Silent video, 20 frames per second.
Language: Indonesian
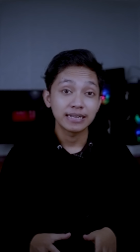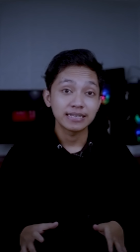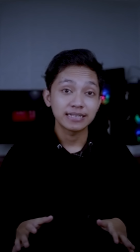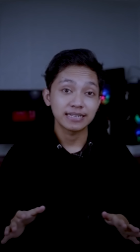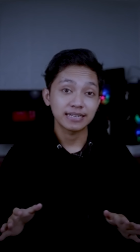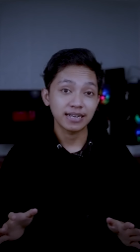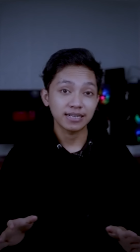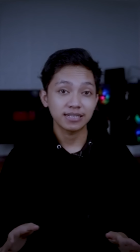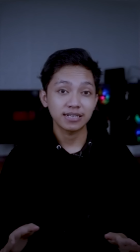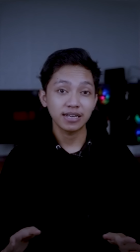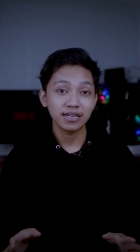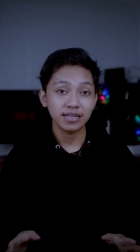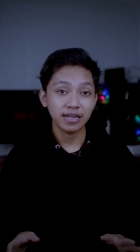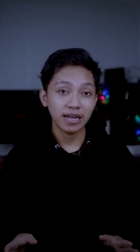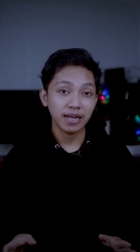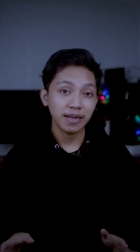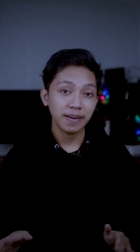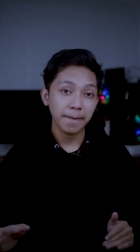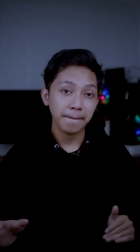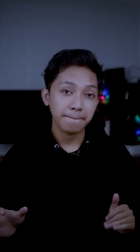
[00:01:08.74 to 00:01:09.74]
Singkat
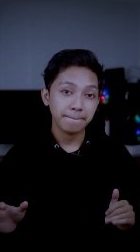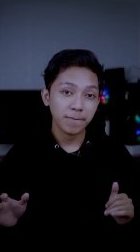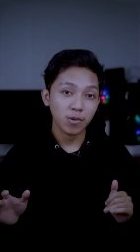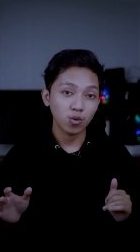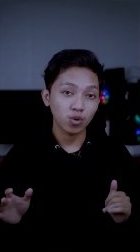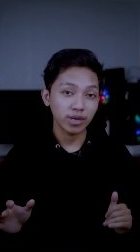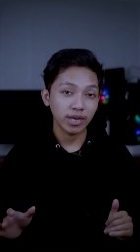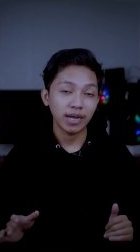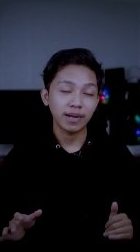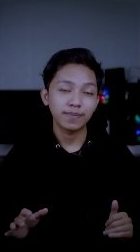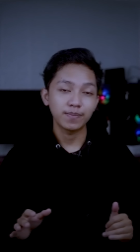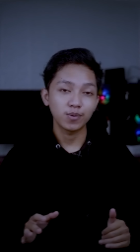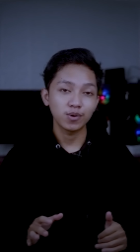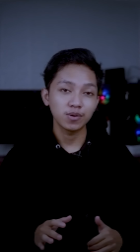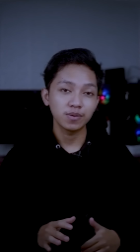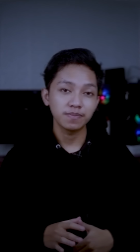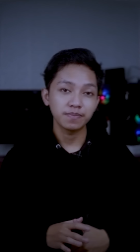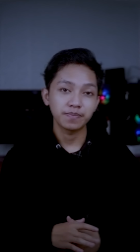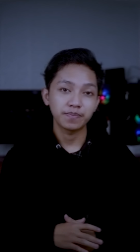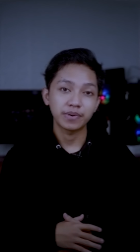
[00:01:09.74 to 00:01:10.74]
cerita, kuliah
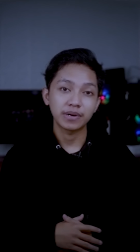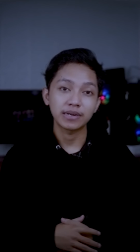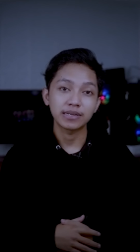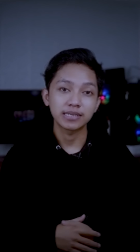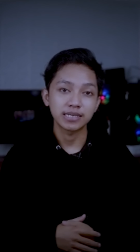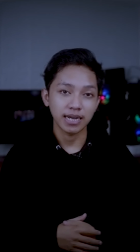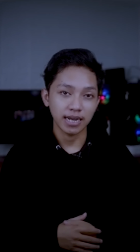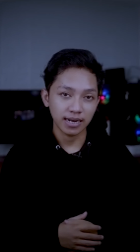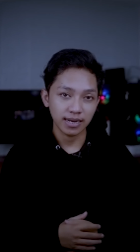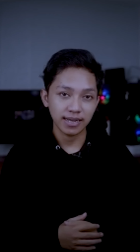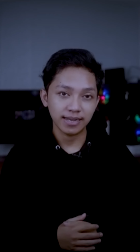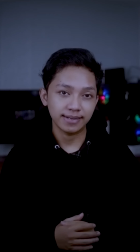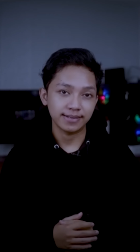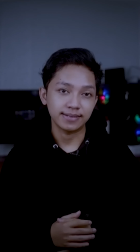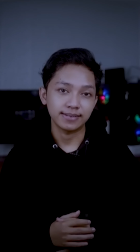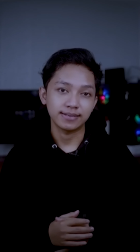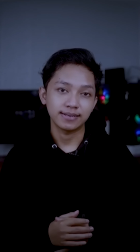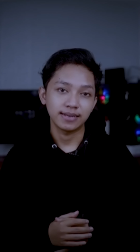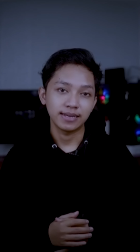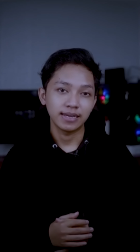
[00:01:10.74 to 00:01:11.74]
pun berjalan.
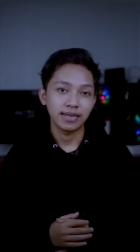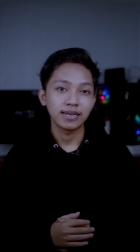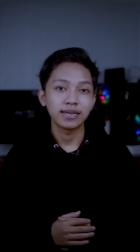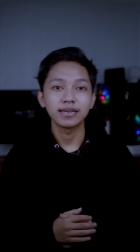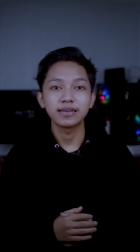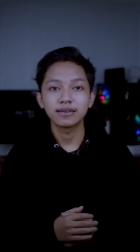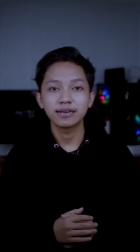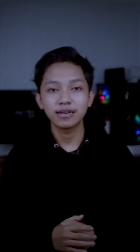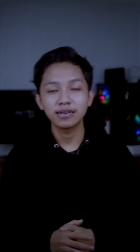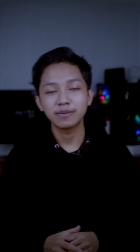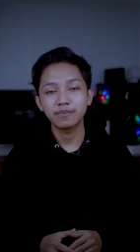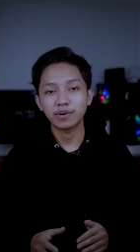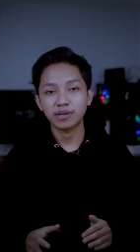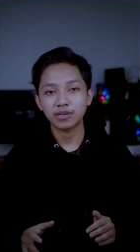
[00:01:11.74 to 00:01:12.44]
Hingga di